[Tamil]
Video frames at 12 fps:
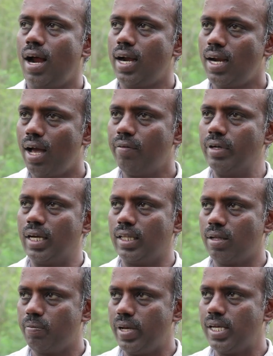அண்ணாவின்
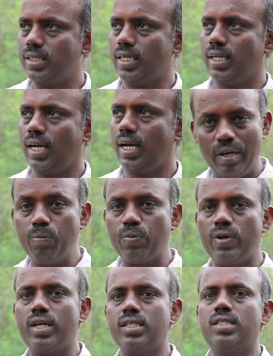அந்த பேச்சுக்கு
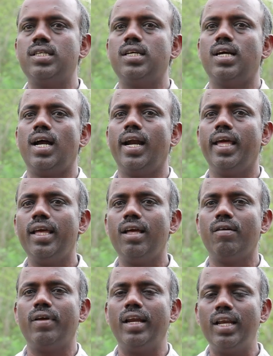விழிப்புணர்ச்சி அடைய
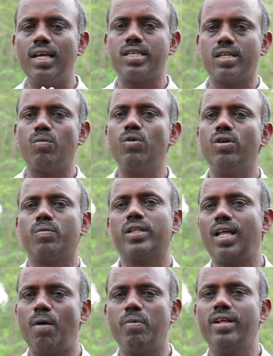வேண்டிய சமூகம்
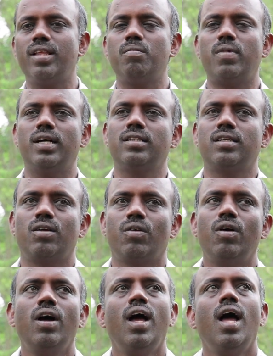வந்து அப்படி தான்
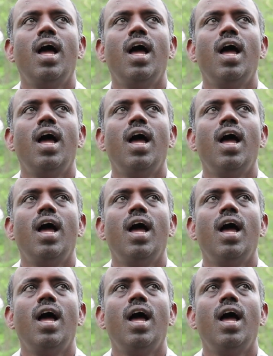பார்த்துருக்கணும்